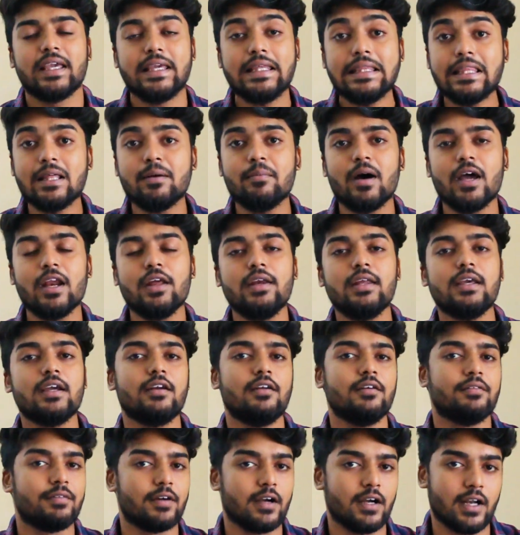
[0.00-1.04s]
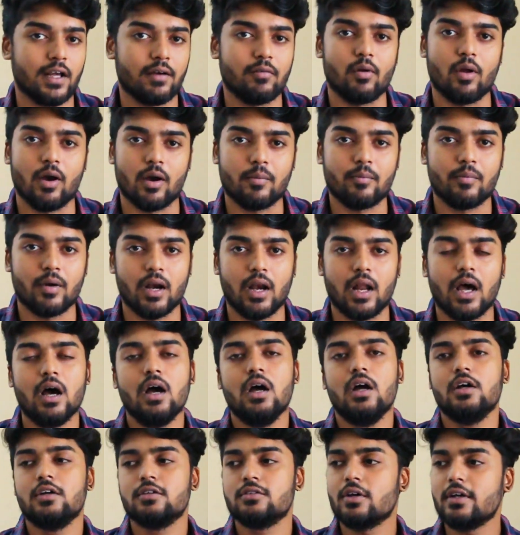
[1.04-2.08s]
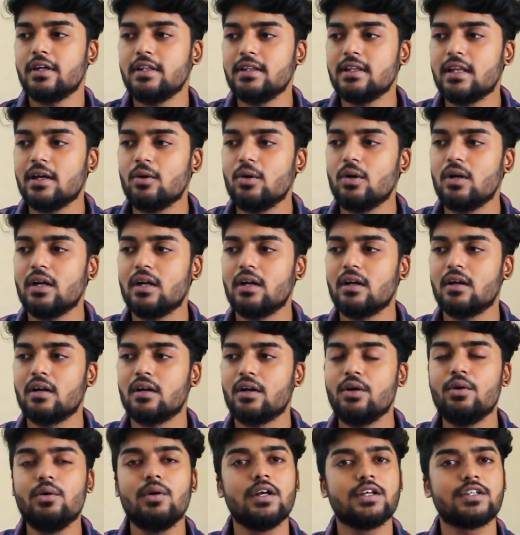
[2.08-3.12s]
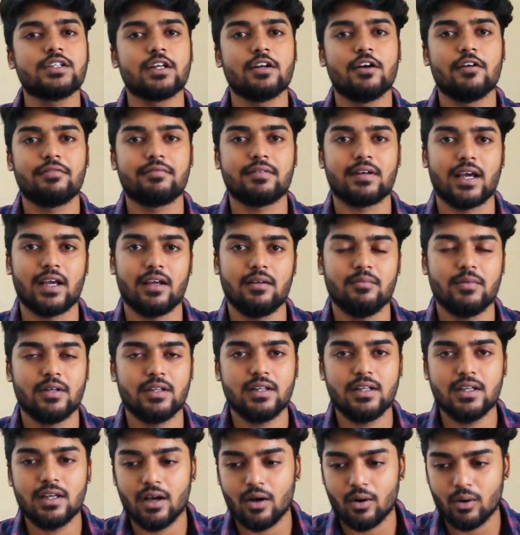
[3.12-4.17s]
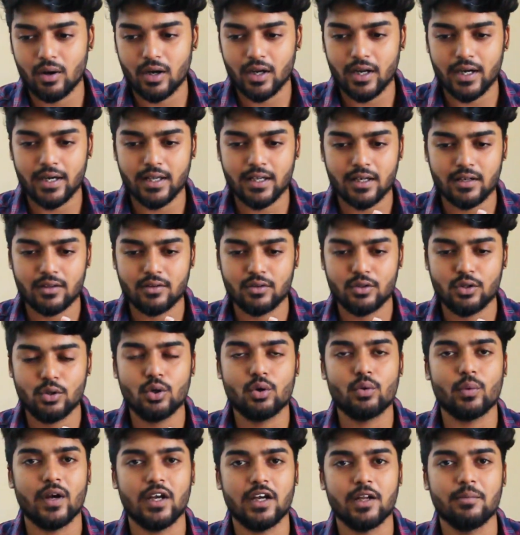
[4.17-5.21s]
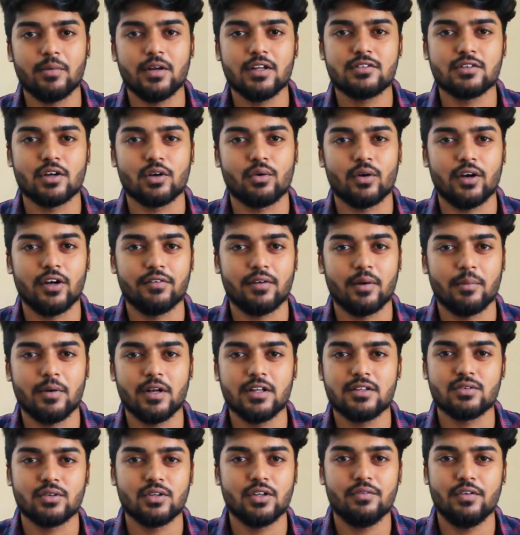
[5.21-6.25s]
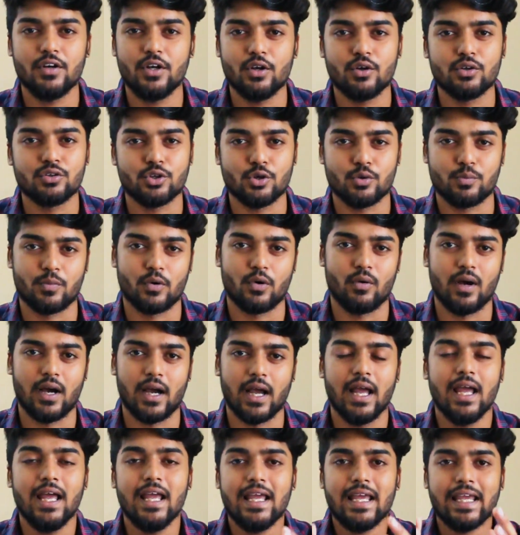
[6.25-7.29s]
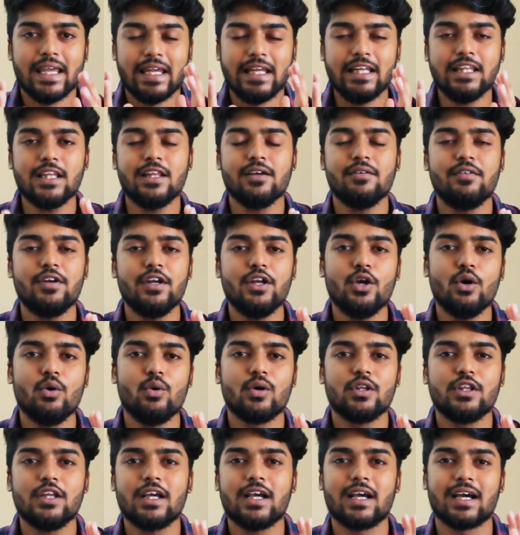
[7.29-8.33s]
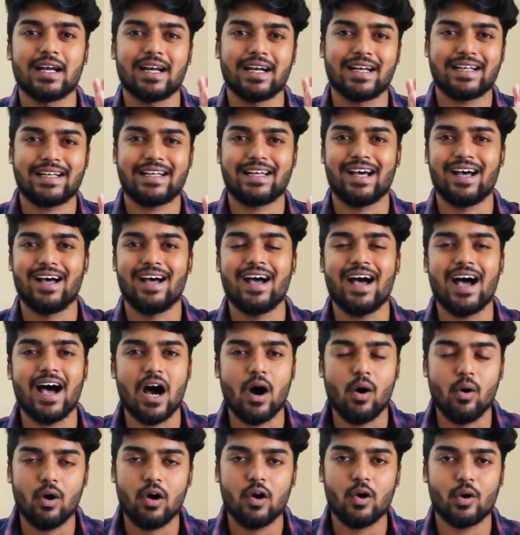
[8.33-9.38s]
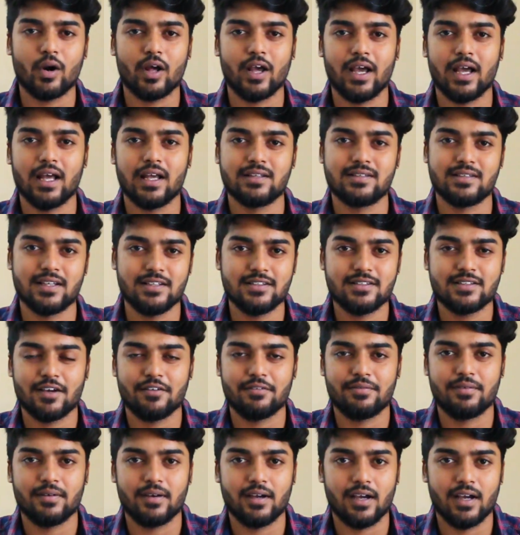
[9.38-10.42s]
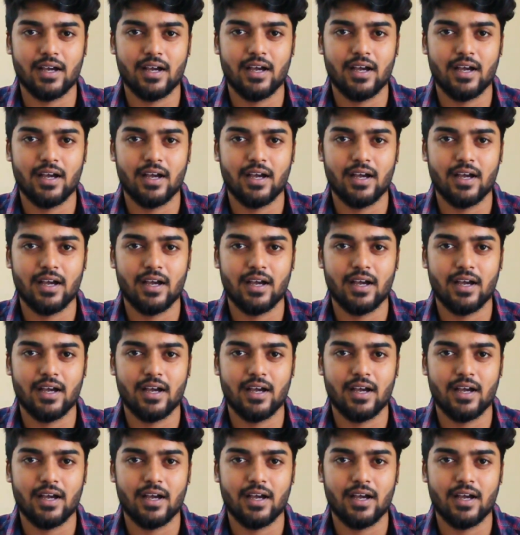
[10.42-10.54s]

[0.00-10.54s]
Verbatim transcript: இந்த மாதிரி நீங்கள் டிஃப்ரெண்ட்டாக விளாக் பண்ணலாம் ஸோ இந்த ஒரு டியூரேஷன் ஆஃப் டைம் வந்து அவங்க எடுக்கிறது வந்து ஒரு டுவெண்ட்டி மினிட்ஸ் ஆர் டுவெண்ட்டி ஃபைவ் மினிட்ஸ் வந்து வீடியோ ஷூட் பண்ணுவாங்க இந்த வீடியோ வந்து கரெக்டாக அவங்களோட சென்ஸ் ஆஃப்